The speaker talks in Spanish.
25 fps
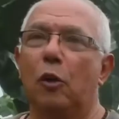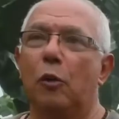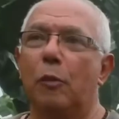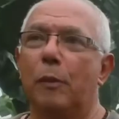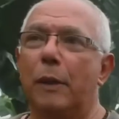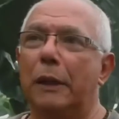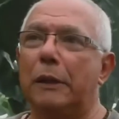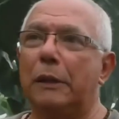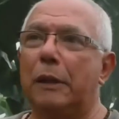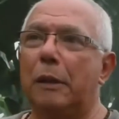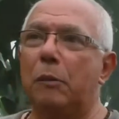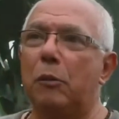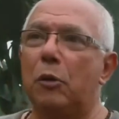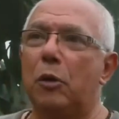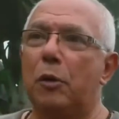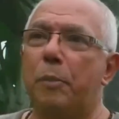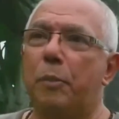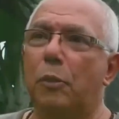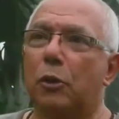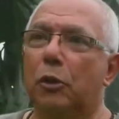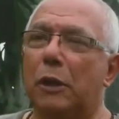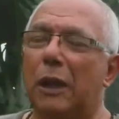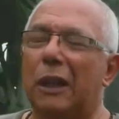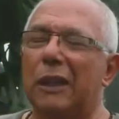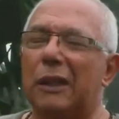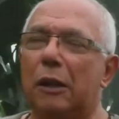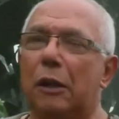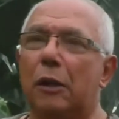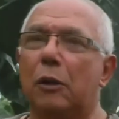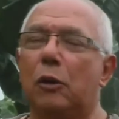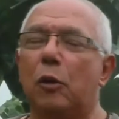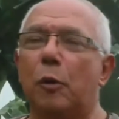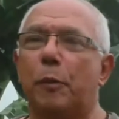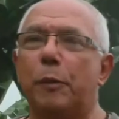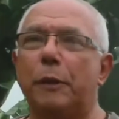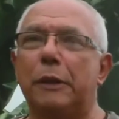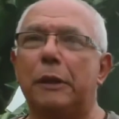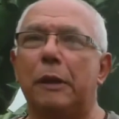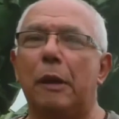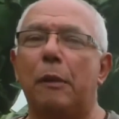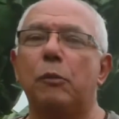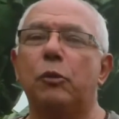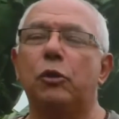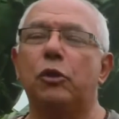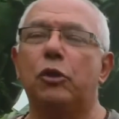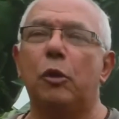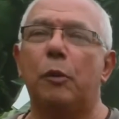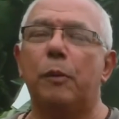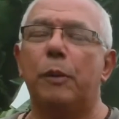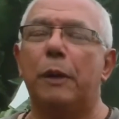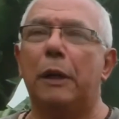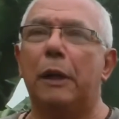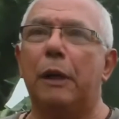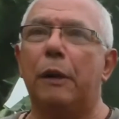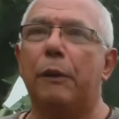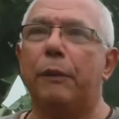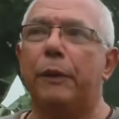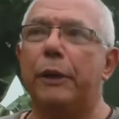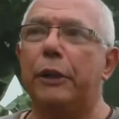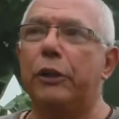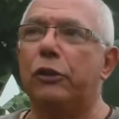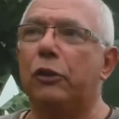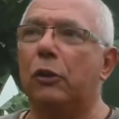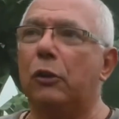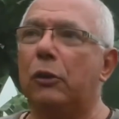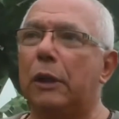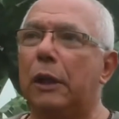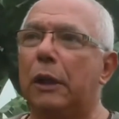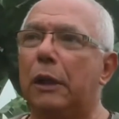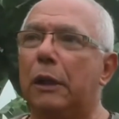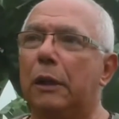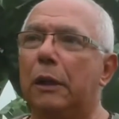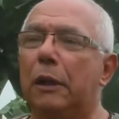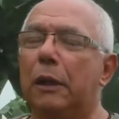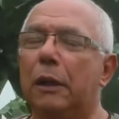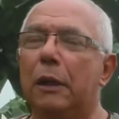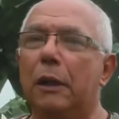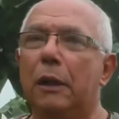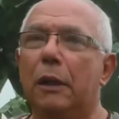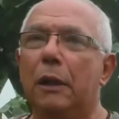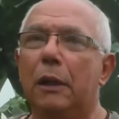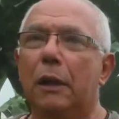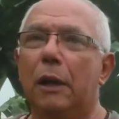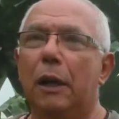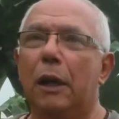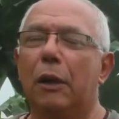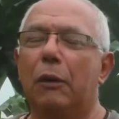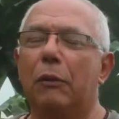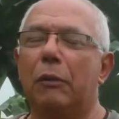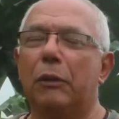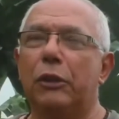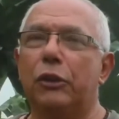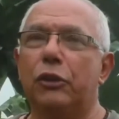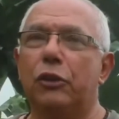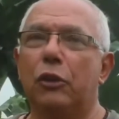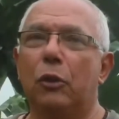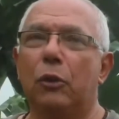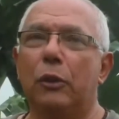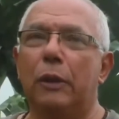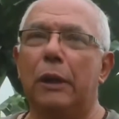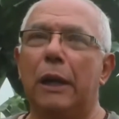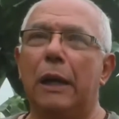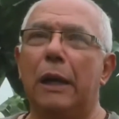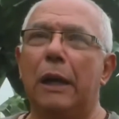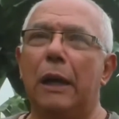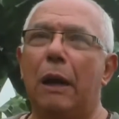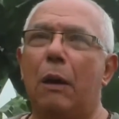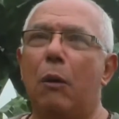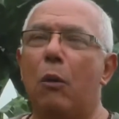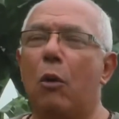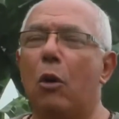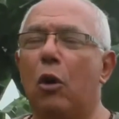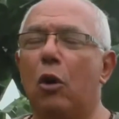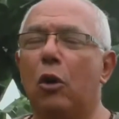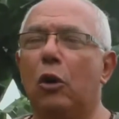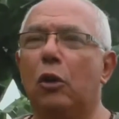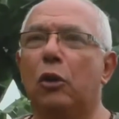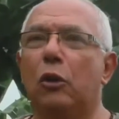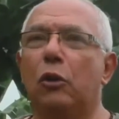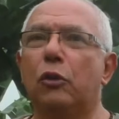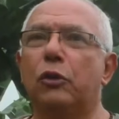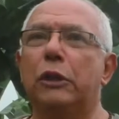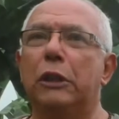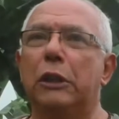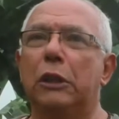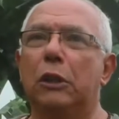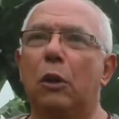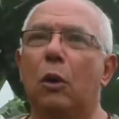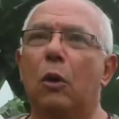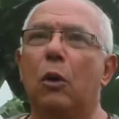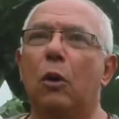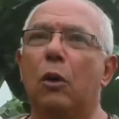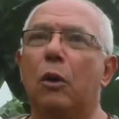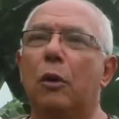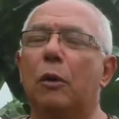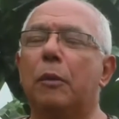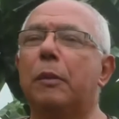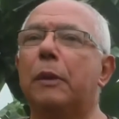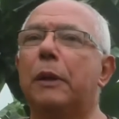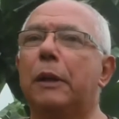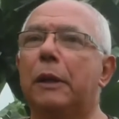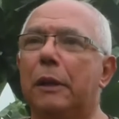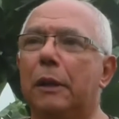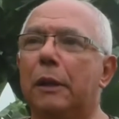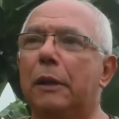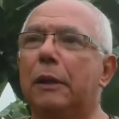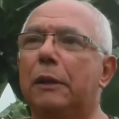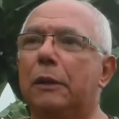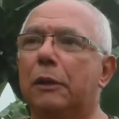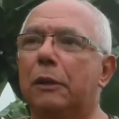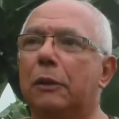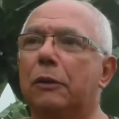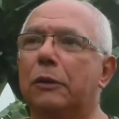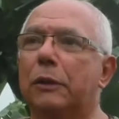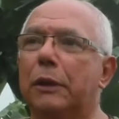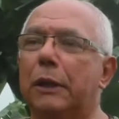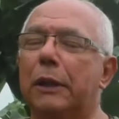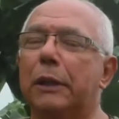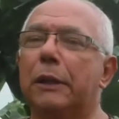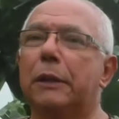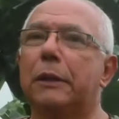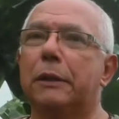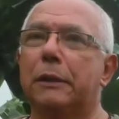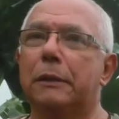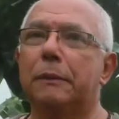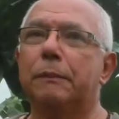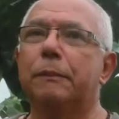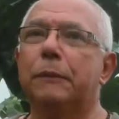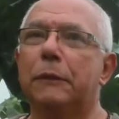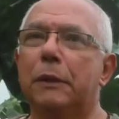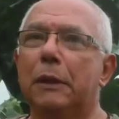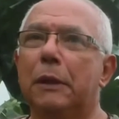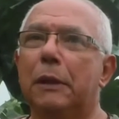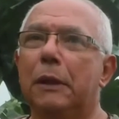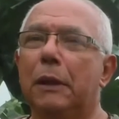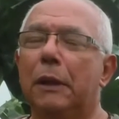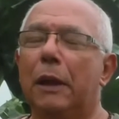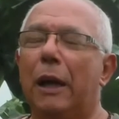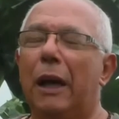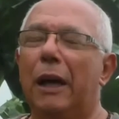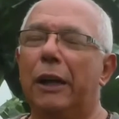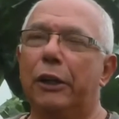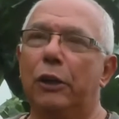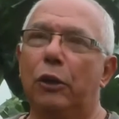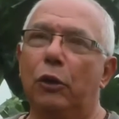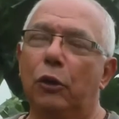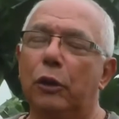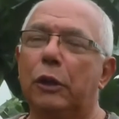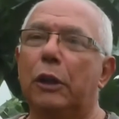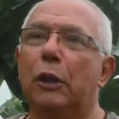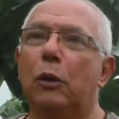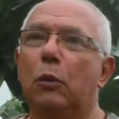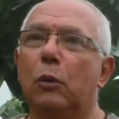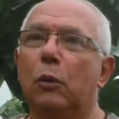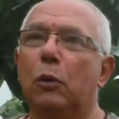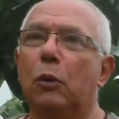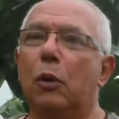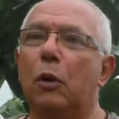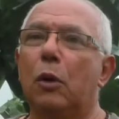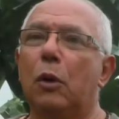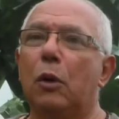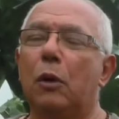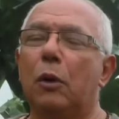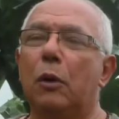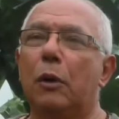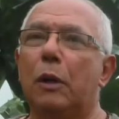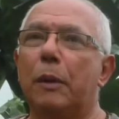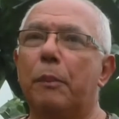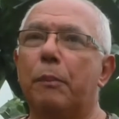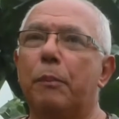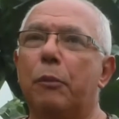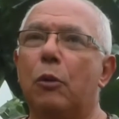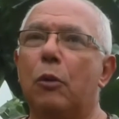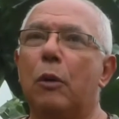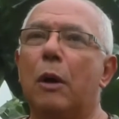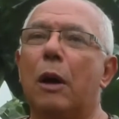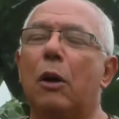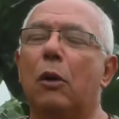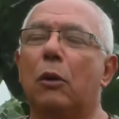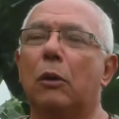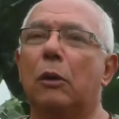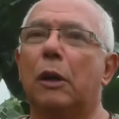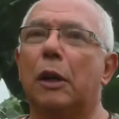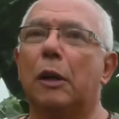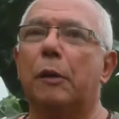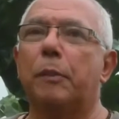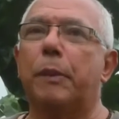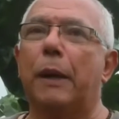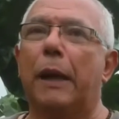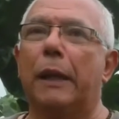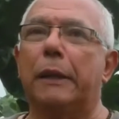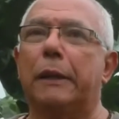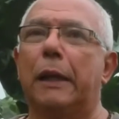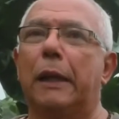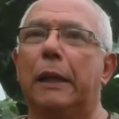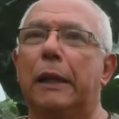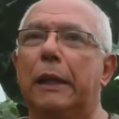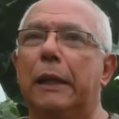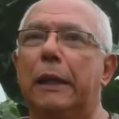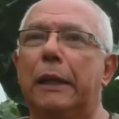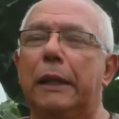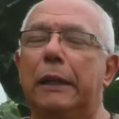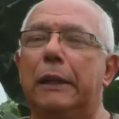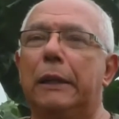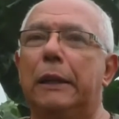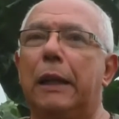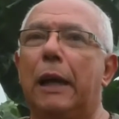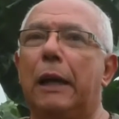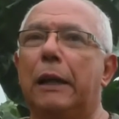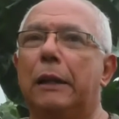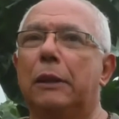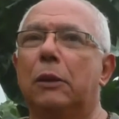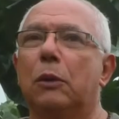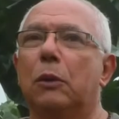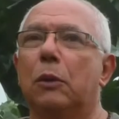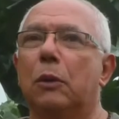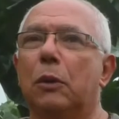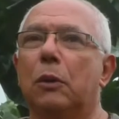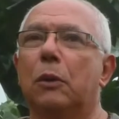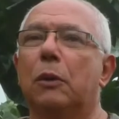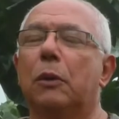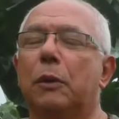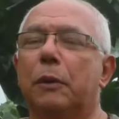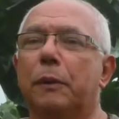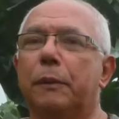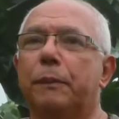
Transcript: lo mate muy importante que nos presta muchos beneficios en cuestión de abonos y todo, y entonces ahí es donde uno empuja con las plataneritas y todo.